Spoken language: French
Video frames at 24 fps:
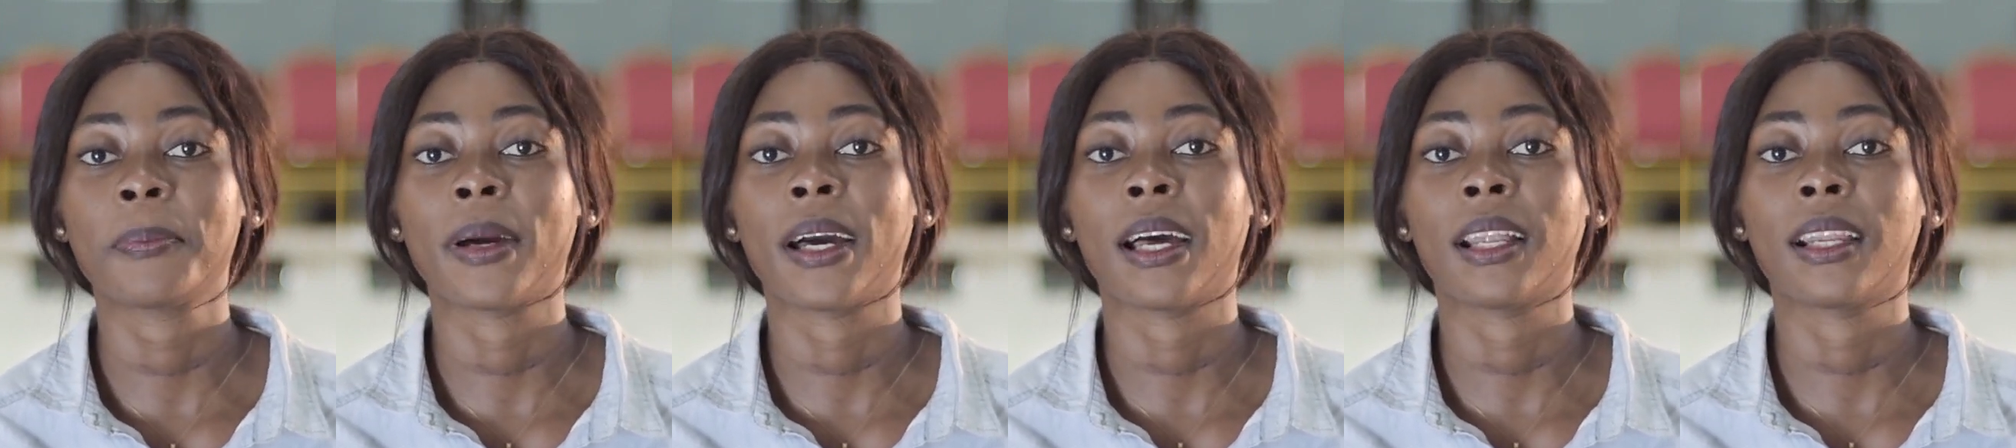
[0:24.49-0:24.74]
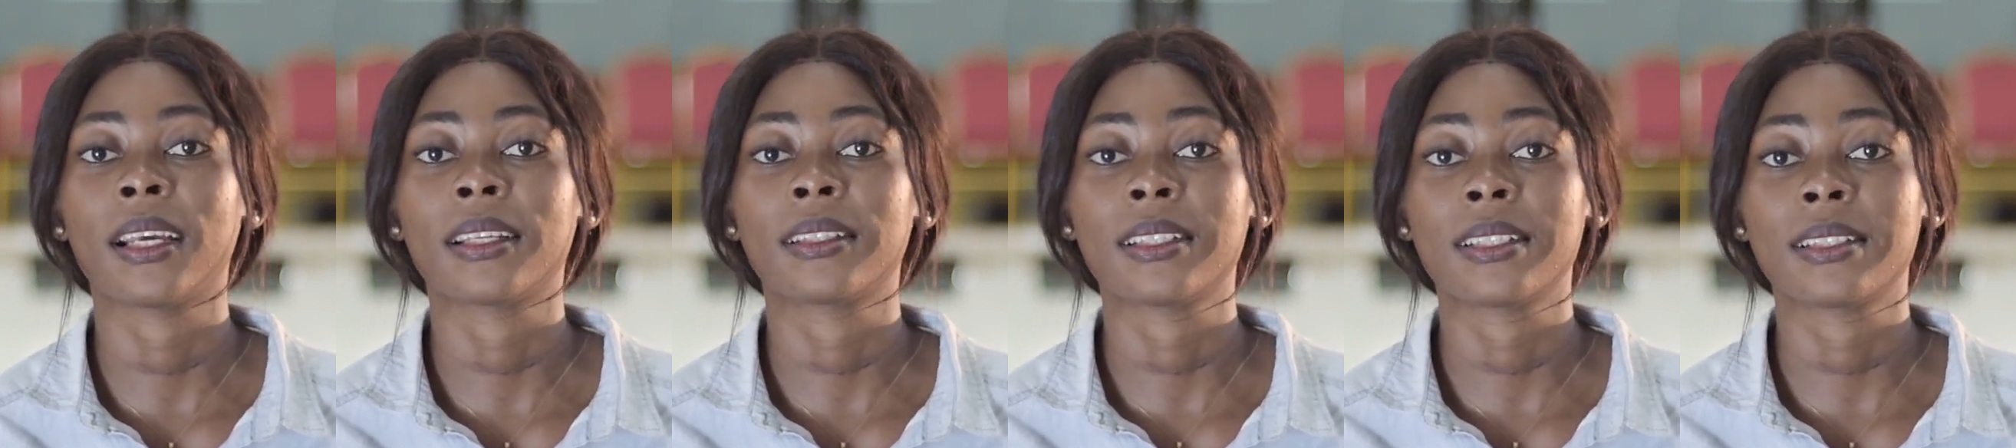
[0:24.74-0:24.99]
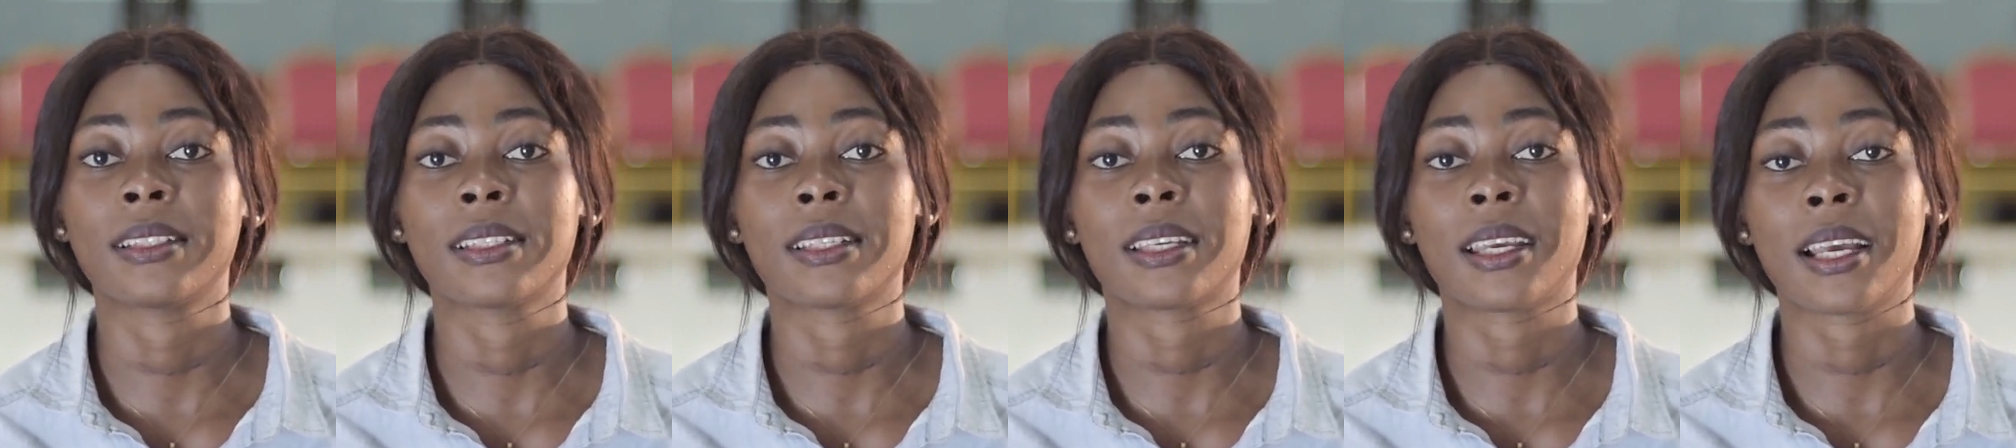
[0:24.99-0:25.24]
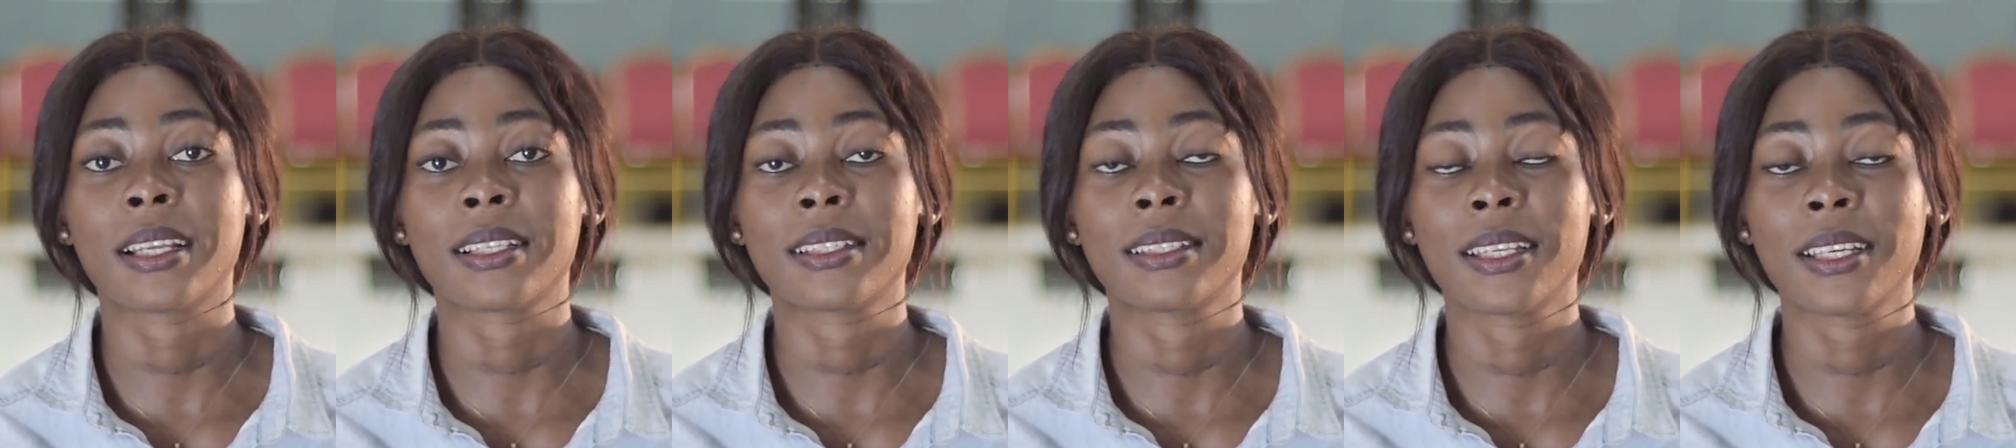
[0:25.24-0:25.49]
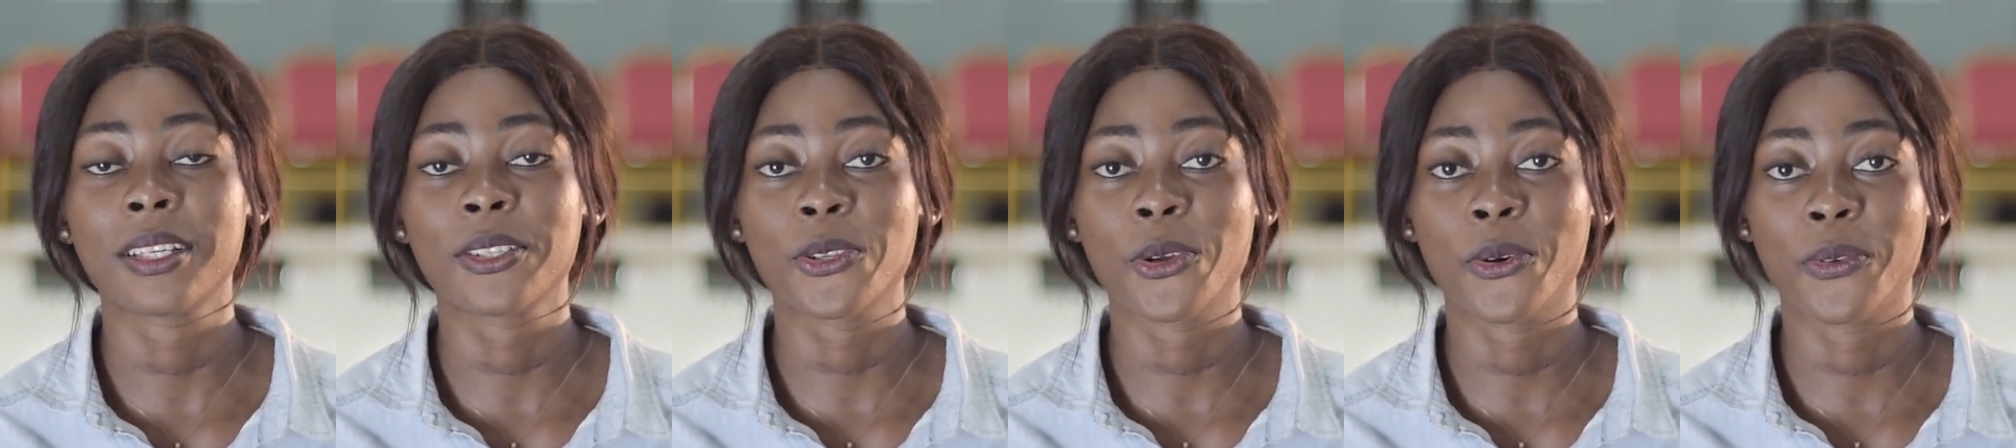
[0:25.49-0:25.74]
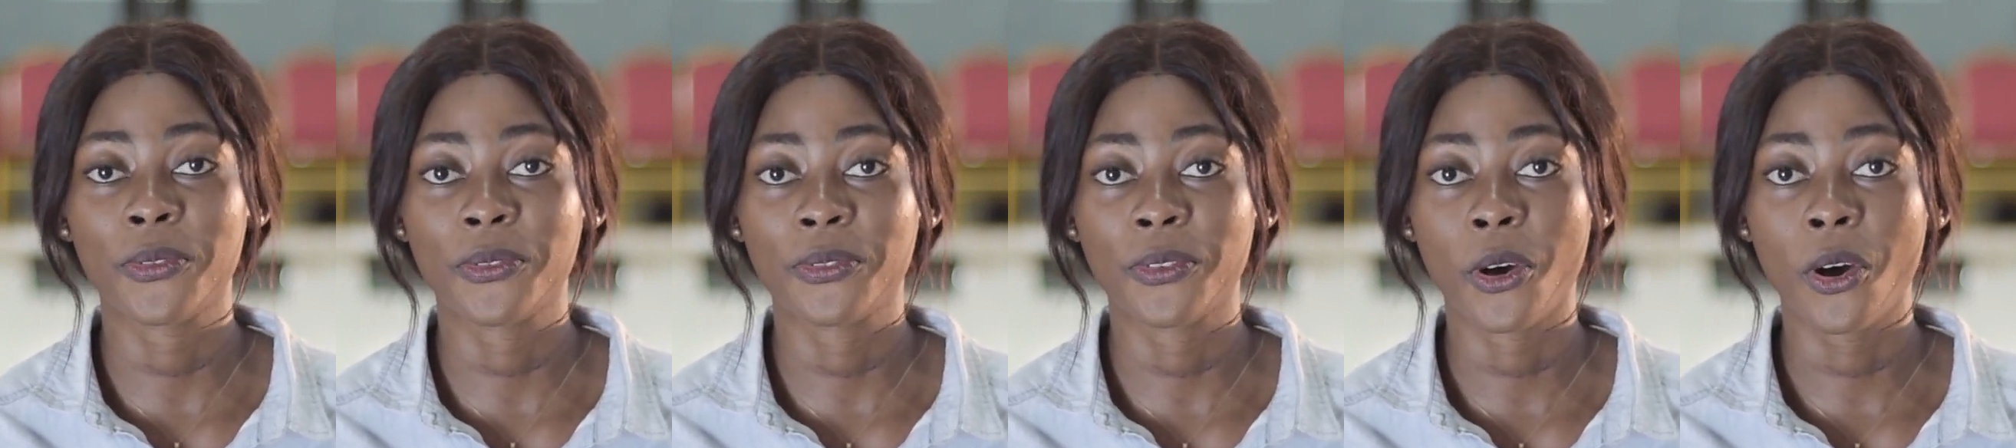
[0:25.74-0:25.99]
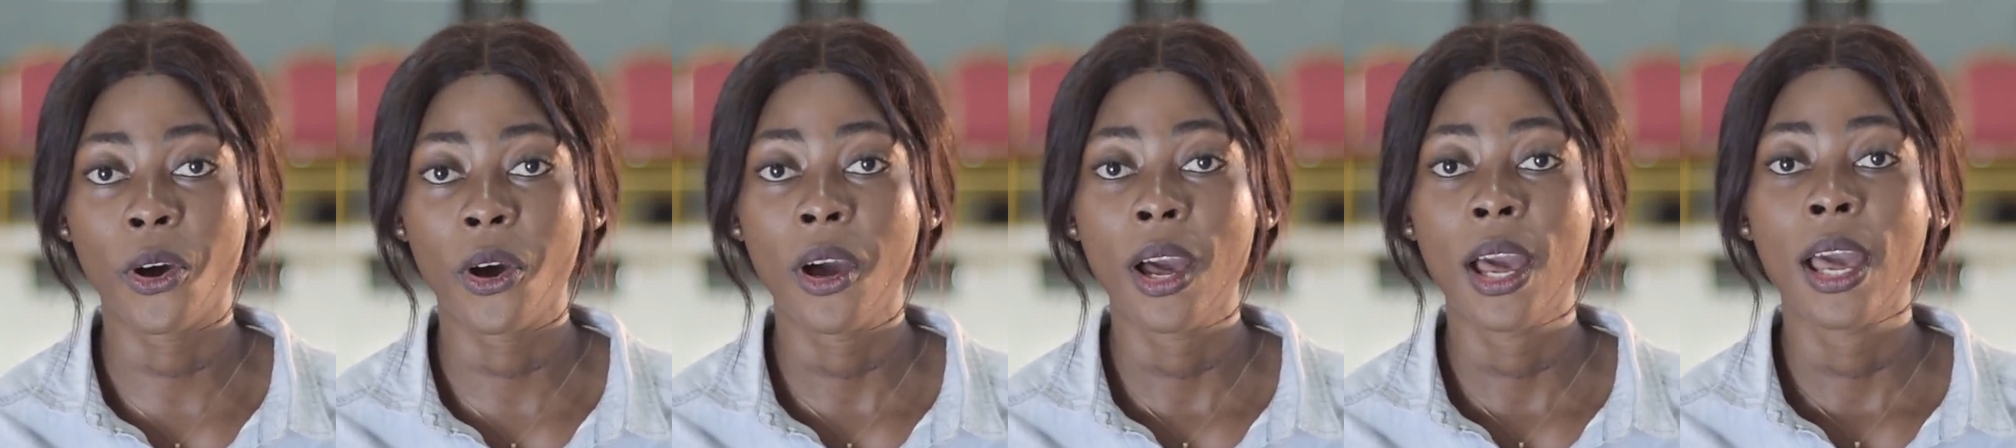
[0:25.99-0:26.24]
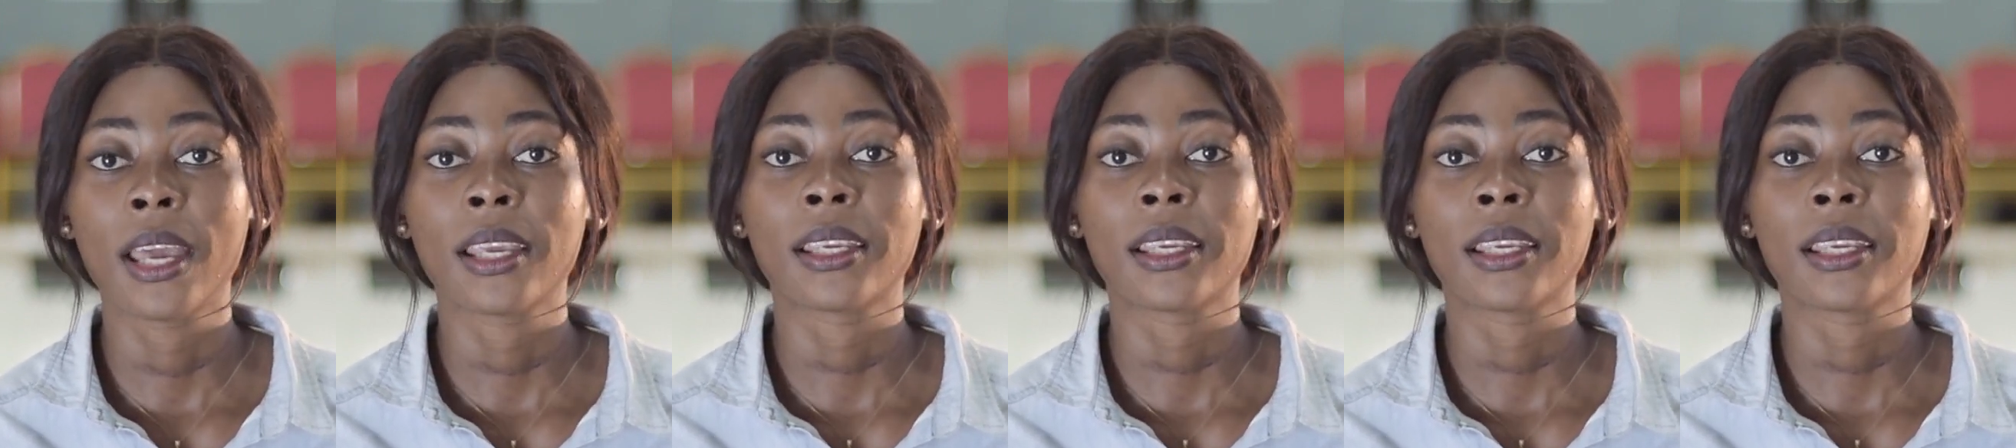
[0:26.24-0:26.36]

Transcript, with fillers: par la dédicace des enfants